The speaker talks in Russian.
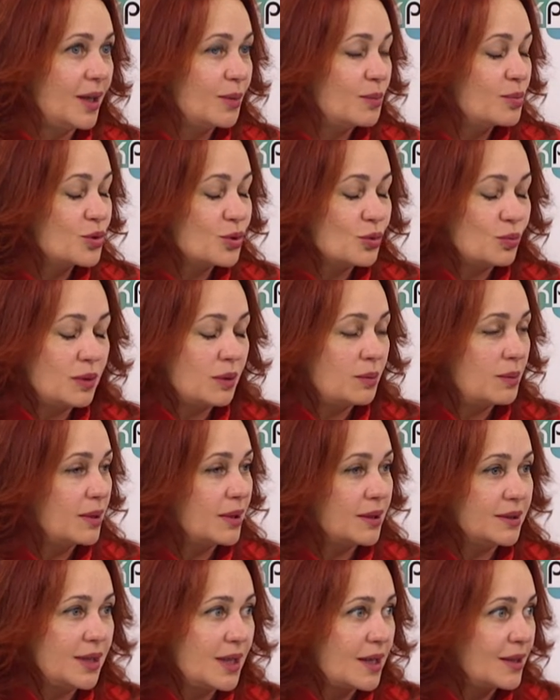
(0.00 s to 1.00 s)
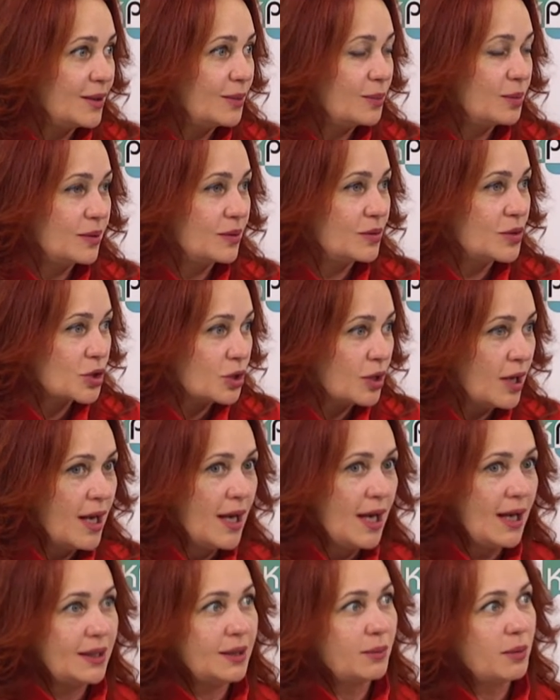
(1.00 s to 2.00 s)
Я ей безумно благодарна, потому что
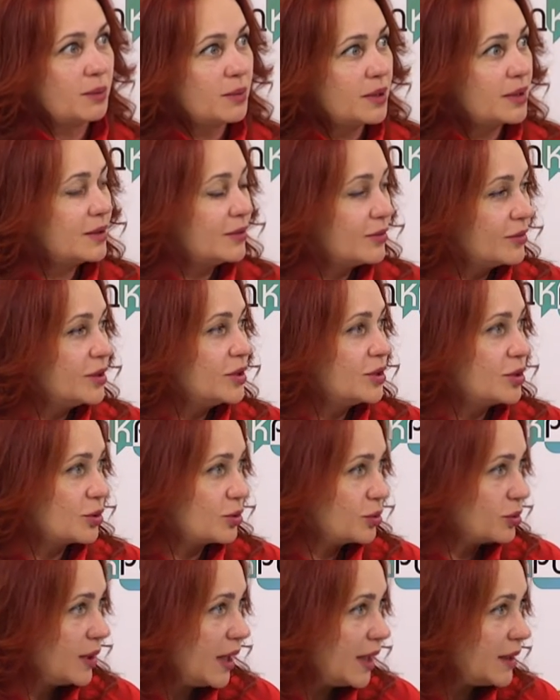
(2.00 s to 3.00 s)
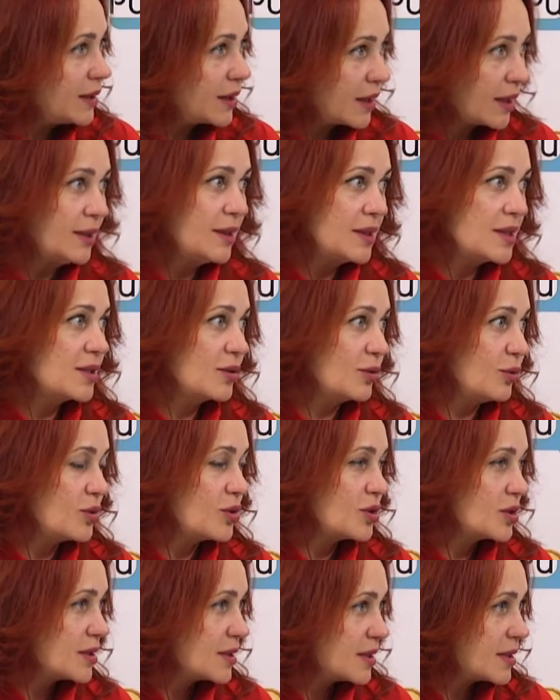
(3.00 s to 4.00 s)
на момент выйти куда-то, когда
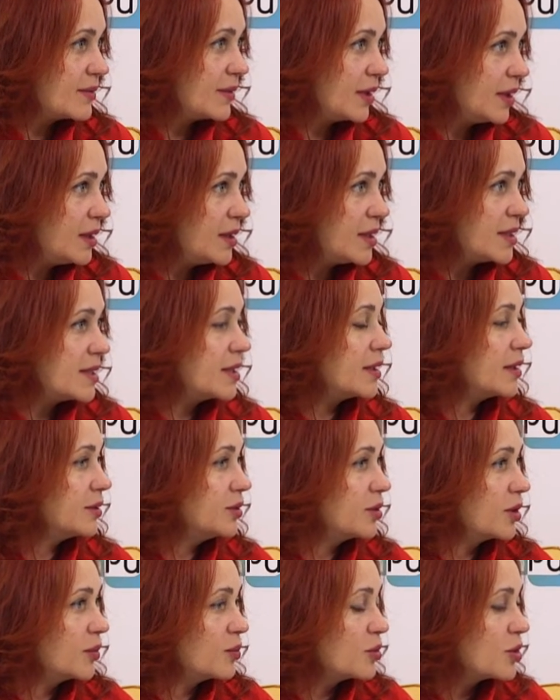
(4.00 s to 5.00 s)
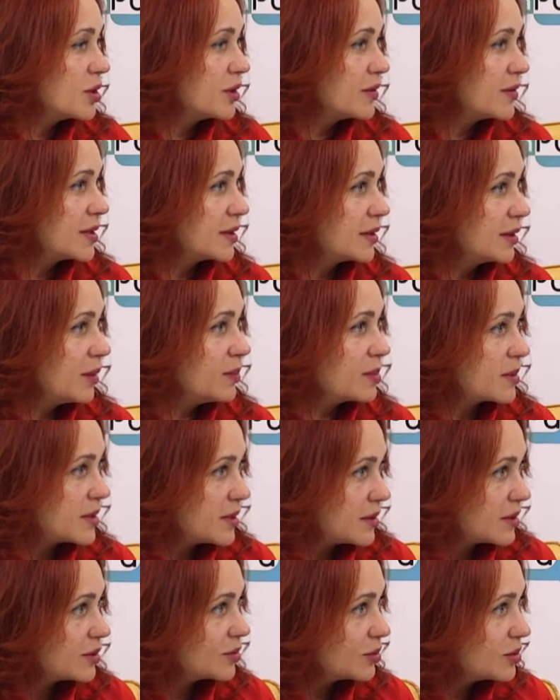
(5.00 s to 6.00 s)
закончатся свои, есть те, которые можно всегда
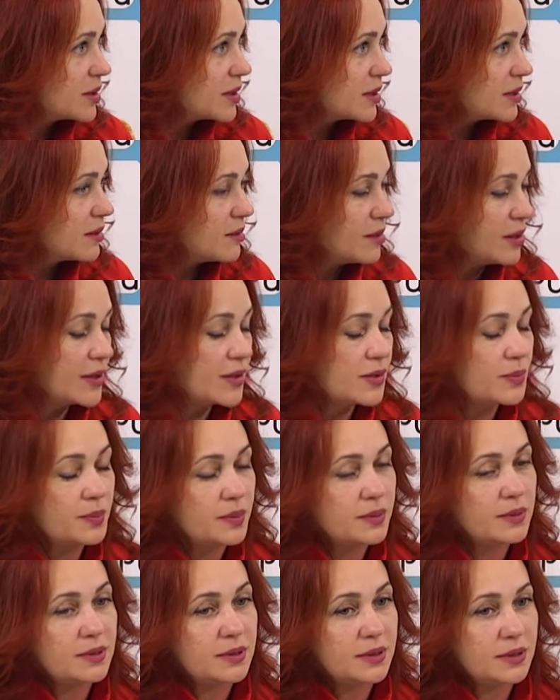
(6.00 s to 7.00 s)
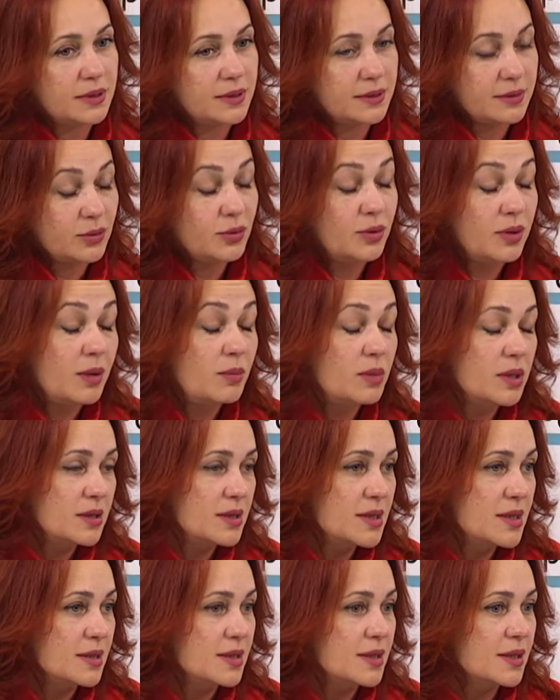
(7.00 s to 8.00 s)
простернуть, они есть ну, не
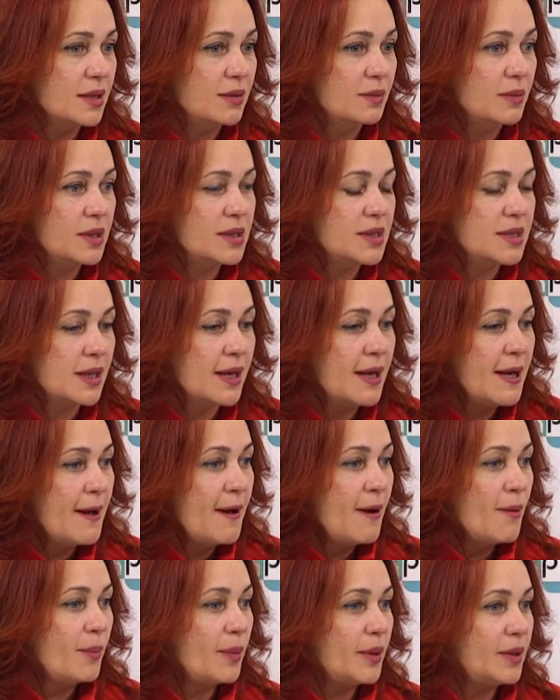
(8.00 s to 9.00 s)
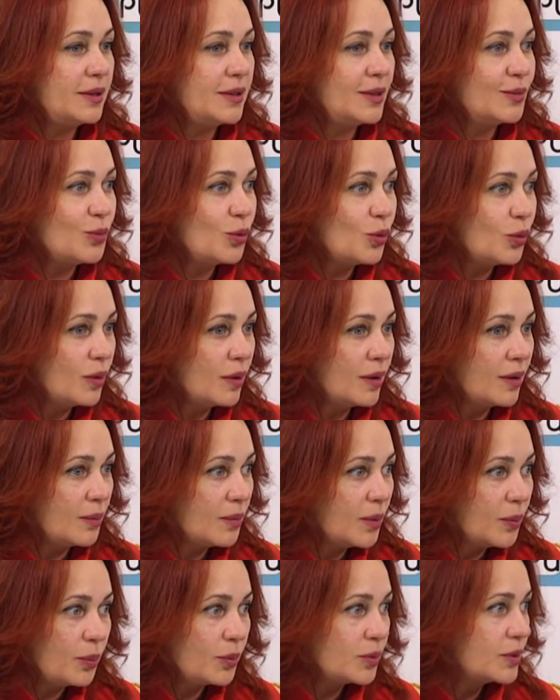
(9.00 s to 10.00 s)
медицинские маски. Поэтому
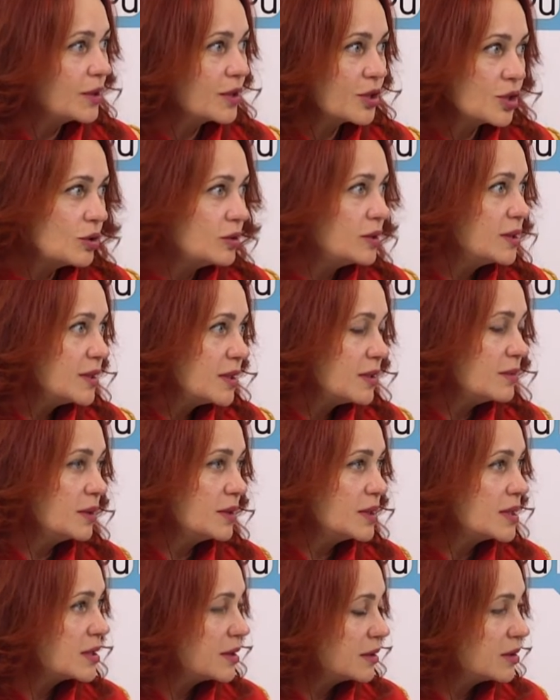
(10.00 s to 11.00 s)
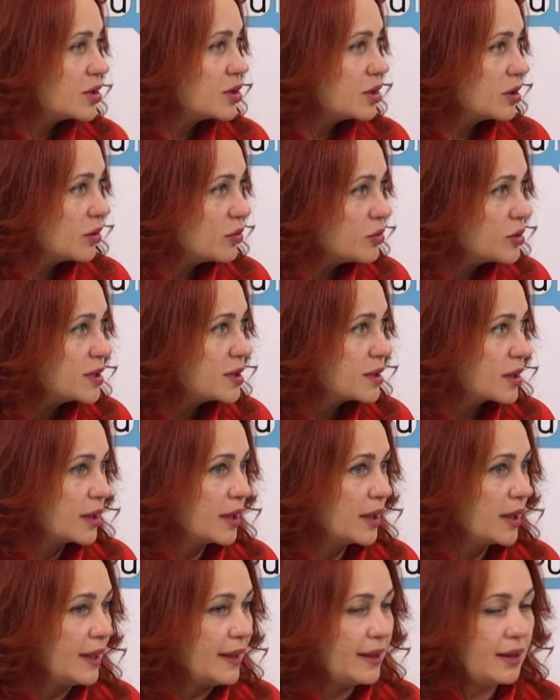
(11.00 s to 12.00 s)
мы поняли, что эта тема достаточно
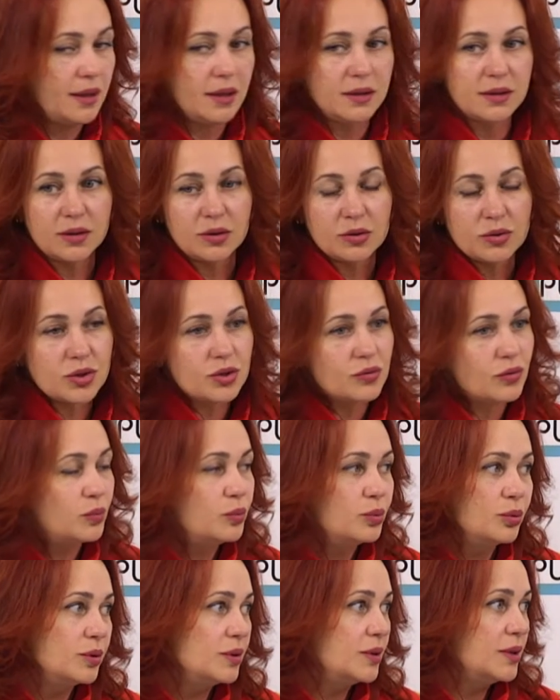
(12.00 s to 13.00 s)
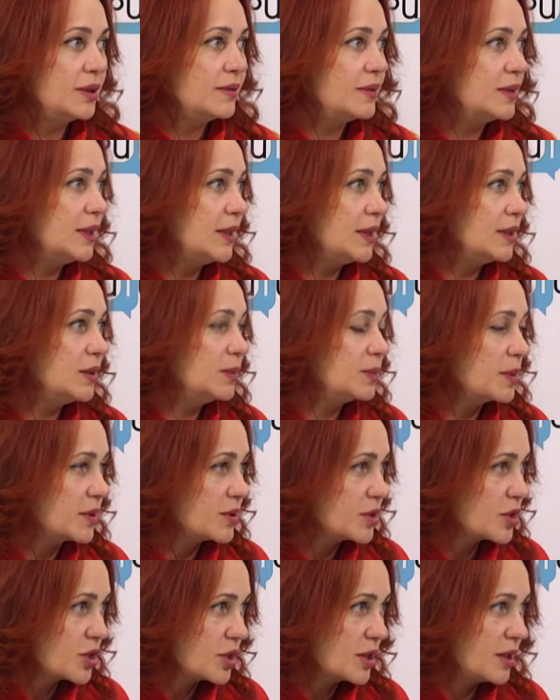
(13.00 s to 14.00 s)
острая, и это то, чего будет не хватать на
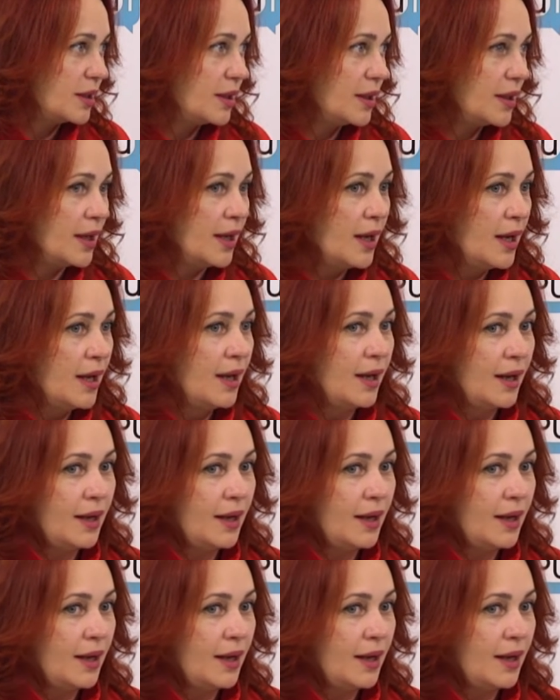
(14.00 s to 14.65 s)
протяжении